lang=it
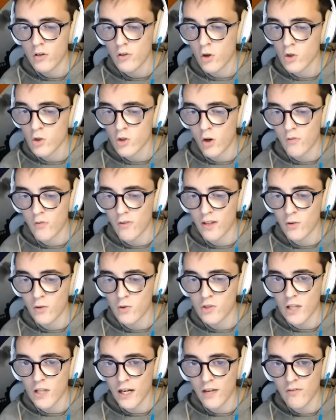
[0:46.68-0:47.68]
lo so, fatto
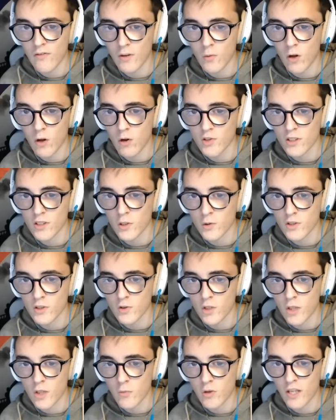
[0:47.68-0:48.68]
sta che faremo una cosa di questo
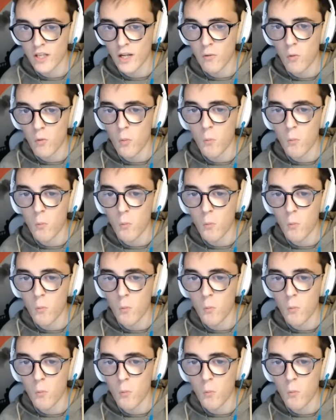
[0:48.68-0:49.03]
tipo. Gli chiamo un